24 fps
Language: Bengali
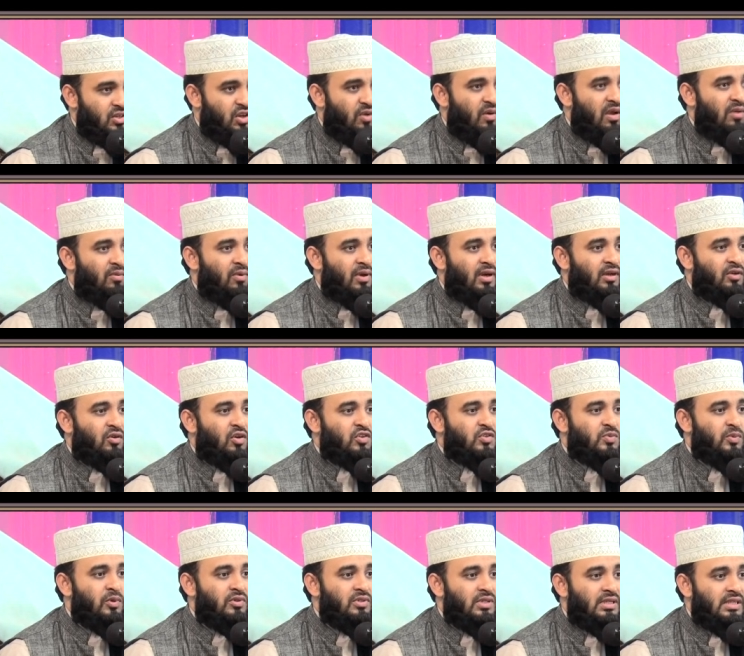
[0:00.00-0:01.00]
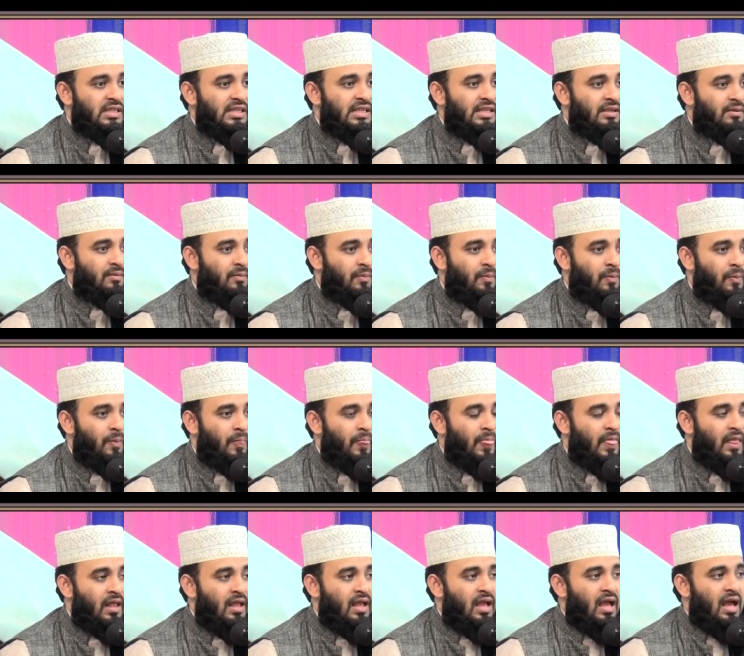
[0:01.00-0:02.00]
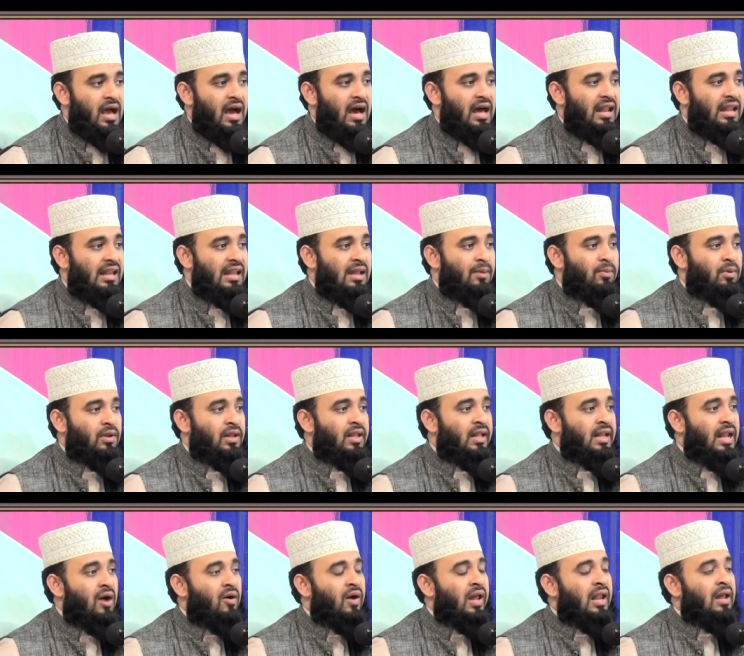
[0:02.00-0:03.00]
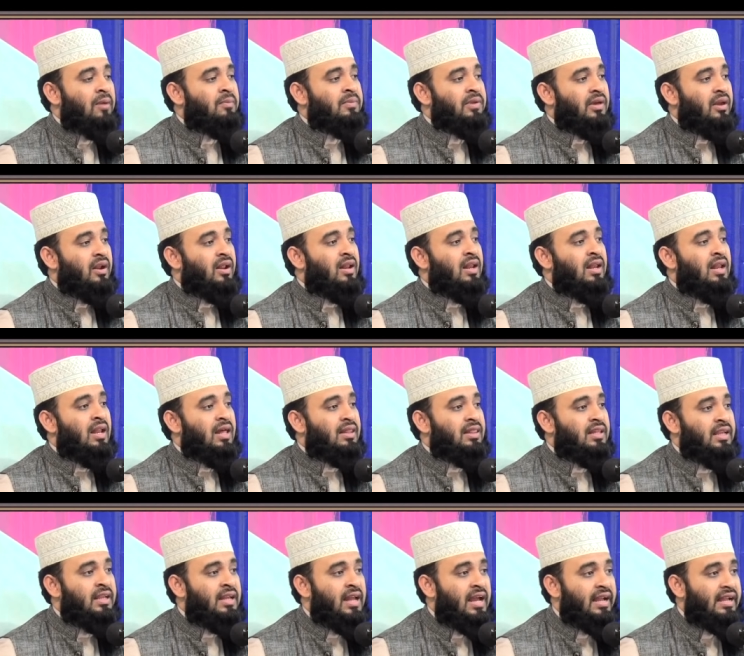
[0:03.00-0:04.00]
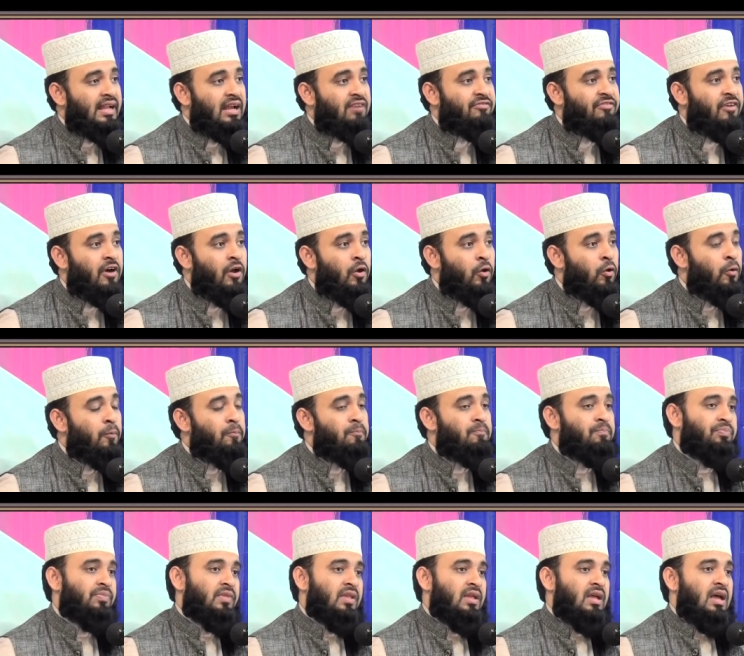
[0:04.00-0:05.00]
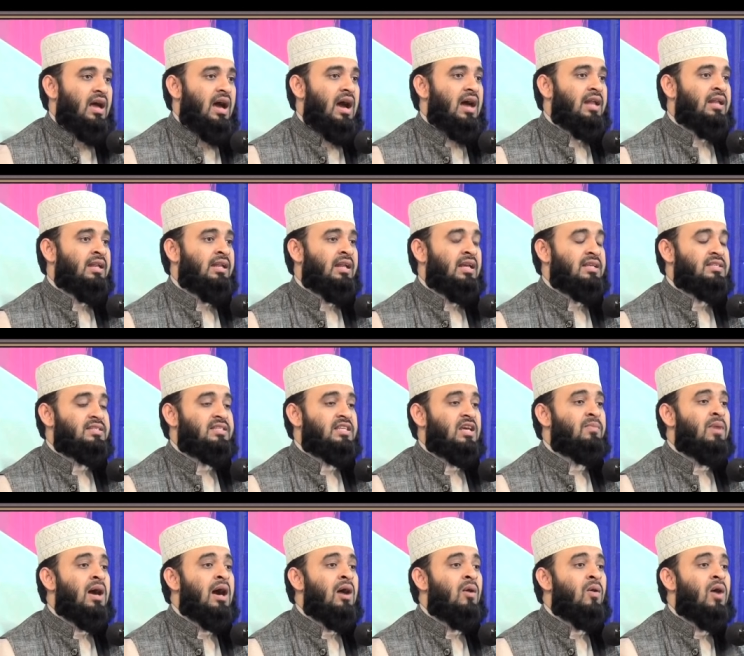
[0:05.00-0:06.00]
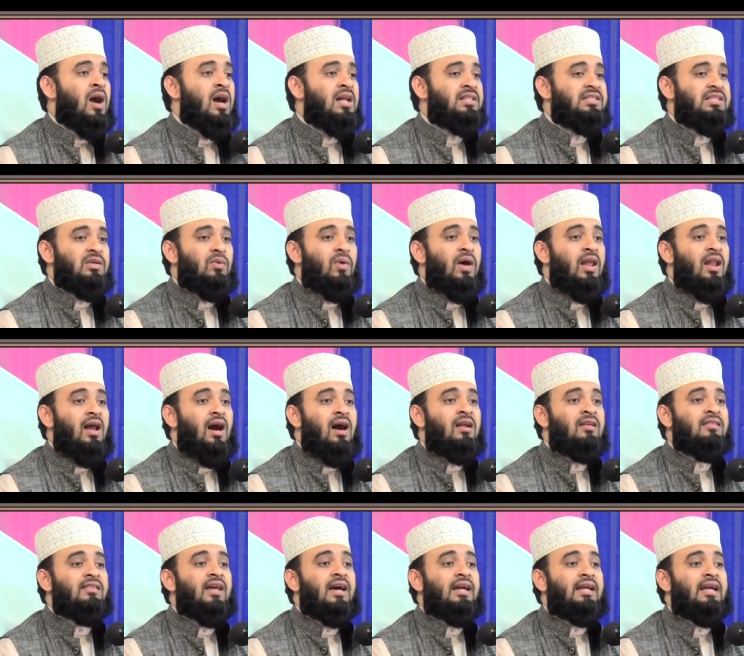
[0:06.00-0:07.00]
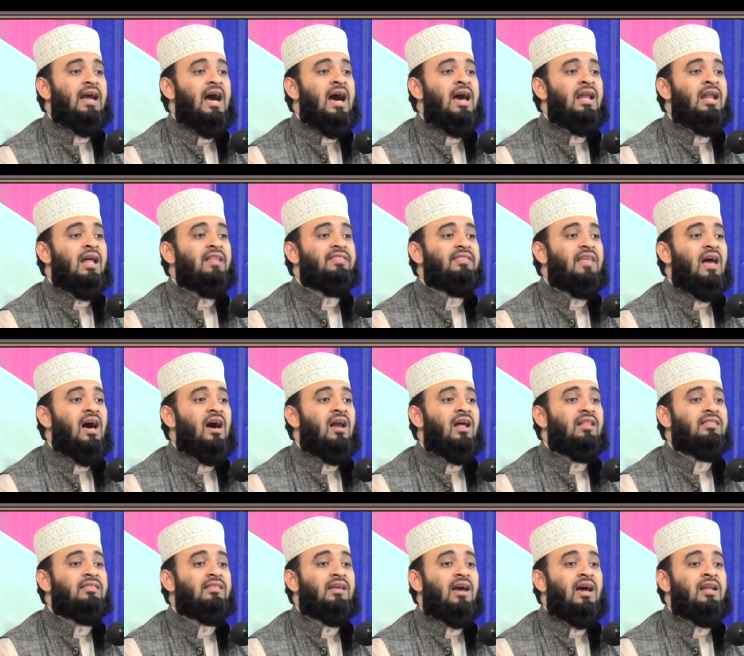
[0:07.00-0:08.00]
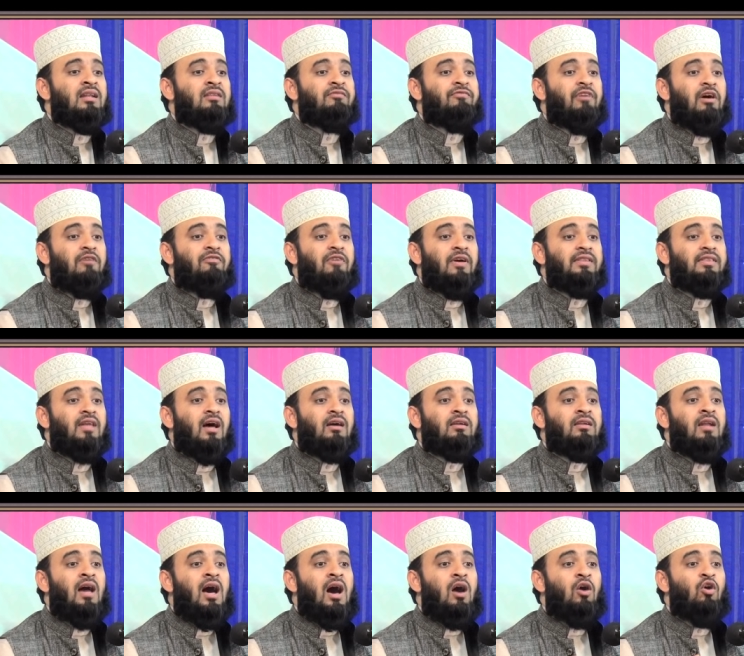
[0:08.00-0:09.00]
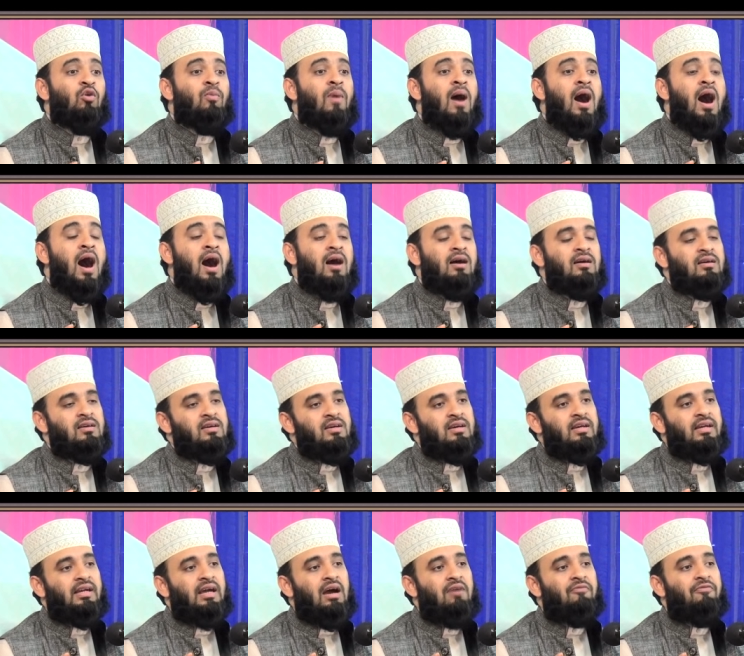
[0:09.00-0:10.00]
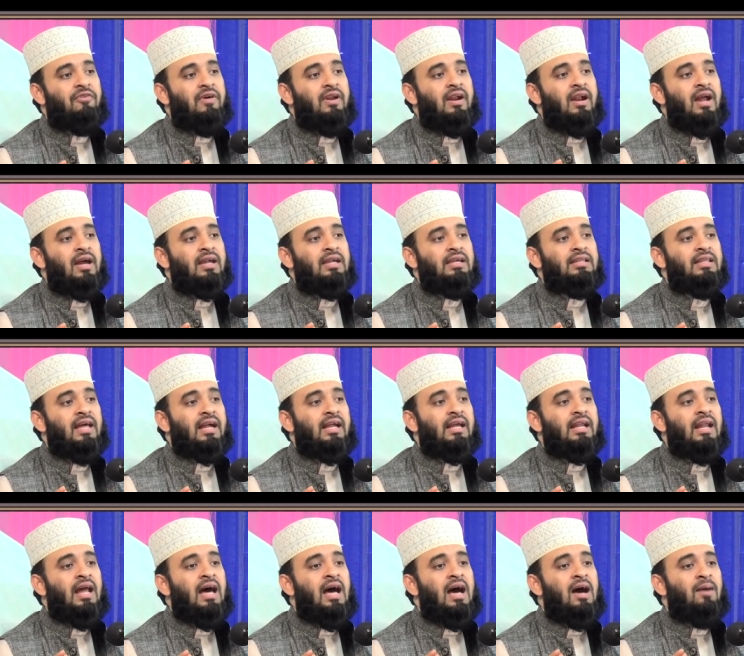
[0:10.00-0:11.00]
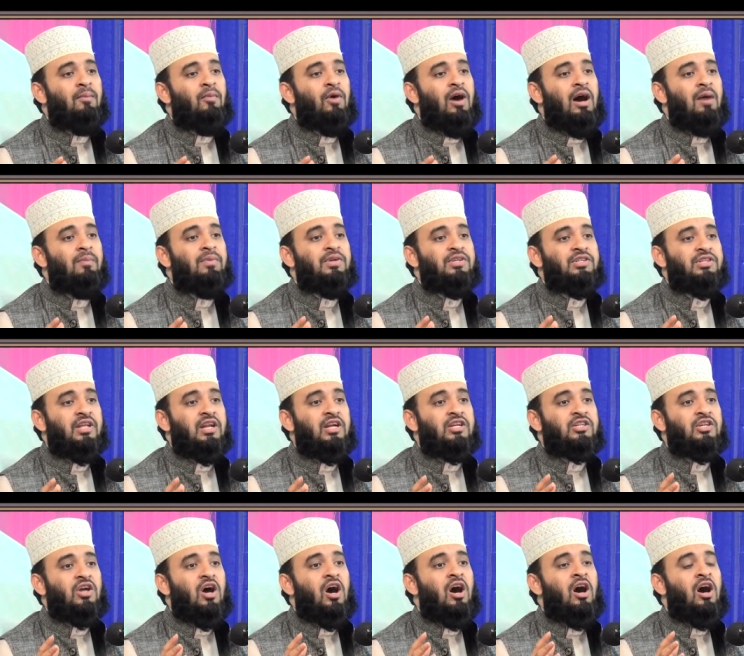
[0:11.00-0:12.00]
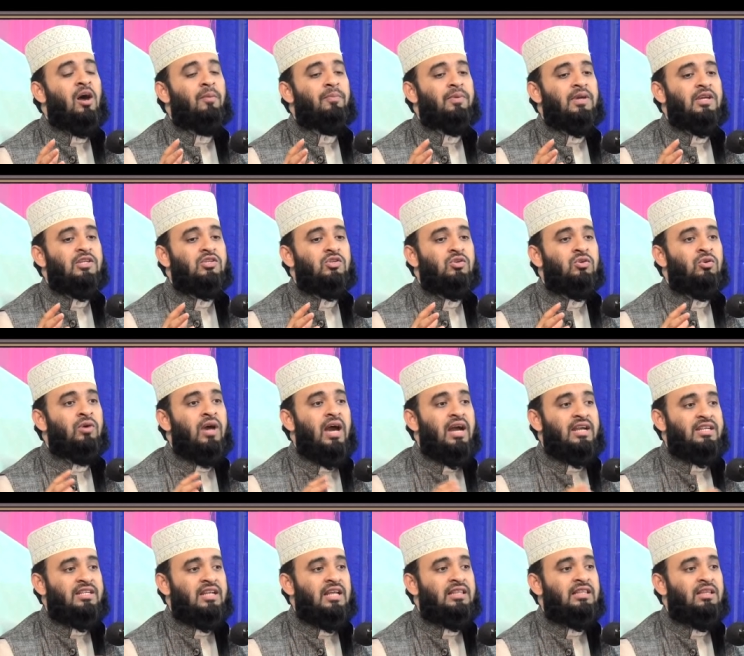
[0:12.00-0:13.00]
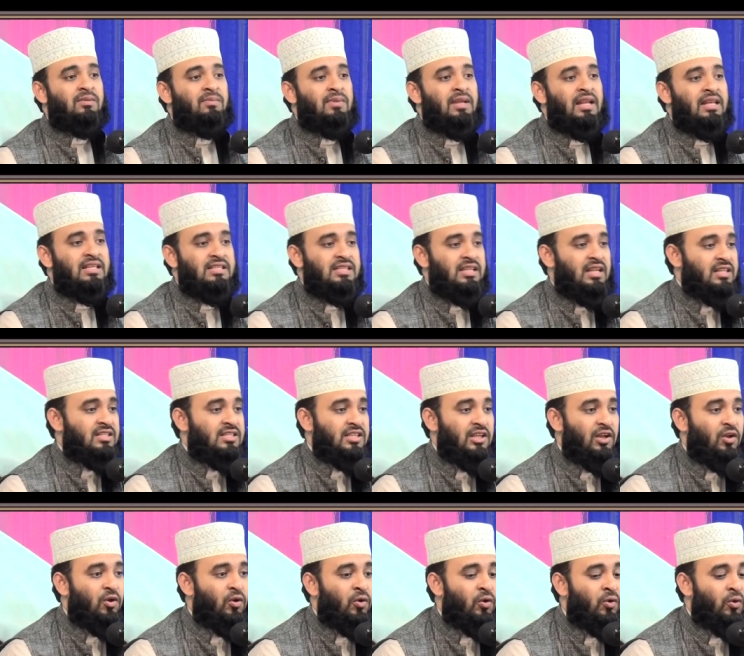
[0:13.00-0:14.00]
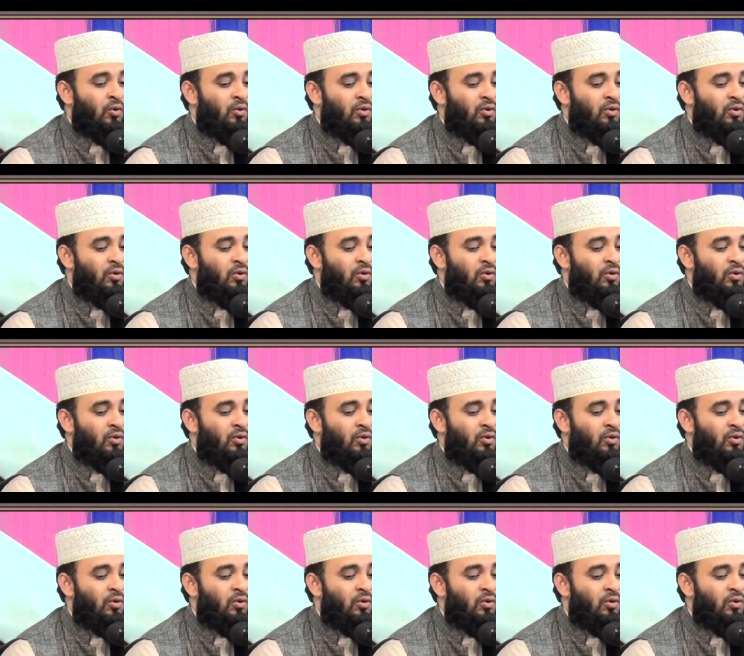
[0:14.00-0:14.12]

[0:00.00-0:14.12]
সবাই বলেন কসমোলজি কি আল্লাহ বললেন আওয়ালাম ইয়ারাল্লাযীনা কাফারু আন্না সামাওয়াতি ওয়াল আরদা কানাতা রাতকান ফাতাকনাহুমা কাফেররা কি দেখে না মহাবিশ্বের সব কিছু একসাথে মিলে জিলে ছিল